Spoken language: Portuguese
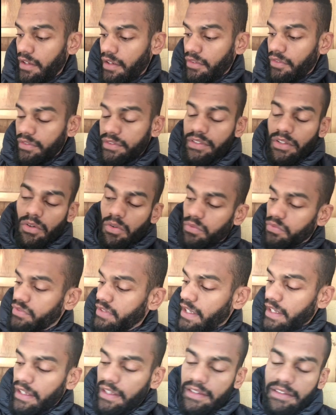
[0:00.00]
Você
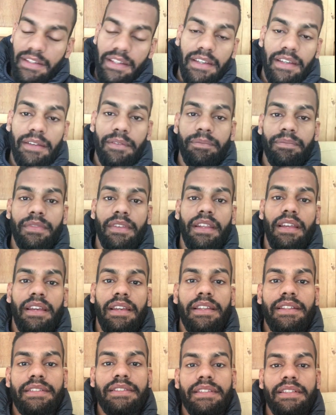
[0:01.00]
consegue ter
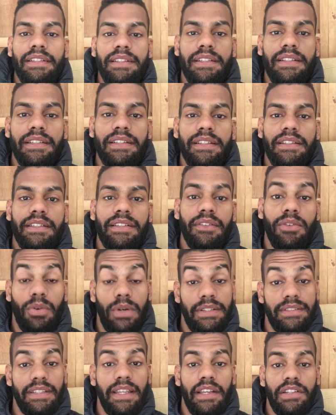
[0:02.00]
esse, o
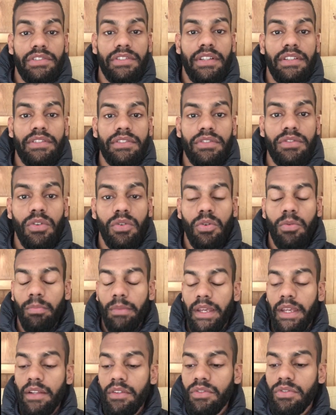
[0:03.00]
acesso a esses
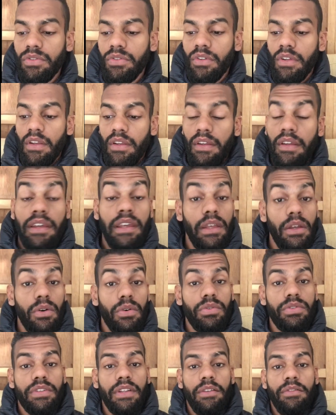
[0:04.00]
documentos e,
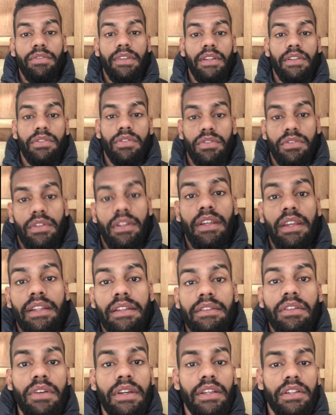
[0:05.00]
ou serviços, né?
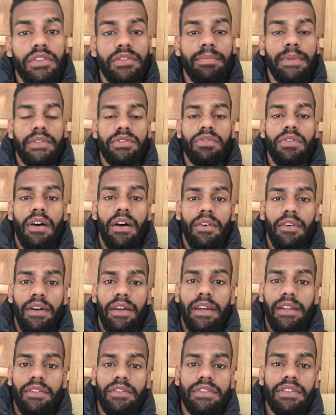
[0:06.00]
Então é isso, pessoal.
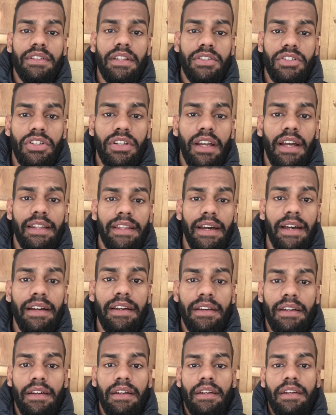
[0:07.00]
É, não se deixe
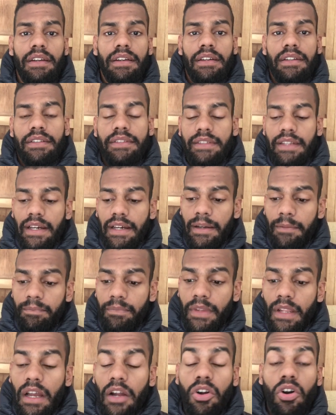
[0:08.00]
enganar, tá?
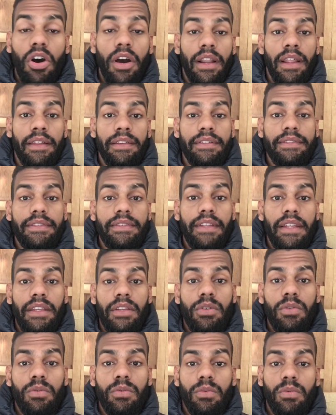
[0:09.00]
Agora,
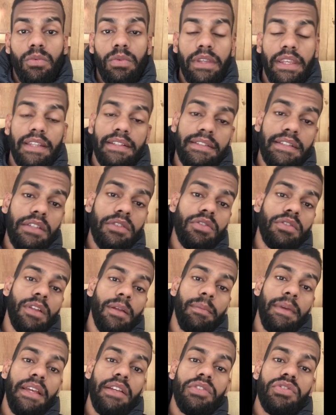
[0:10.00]
tem um, um quesito
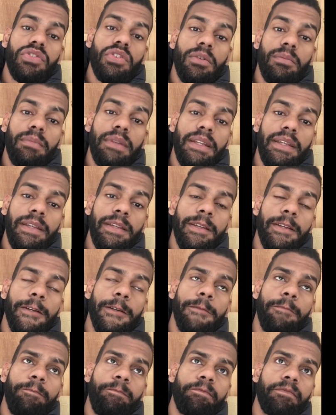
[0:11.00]
também sobre,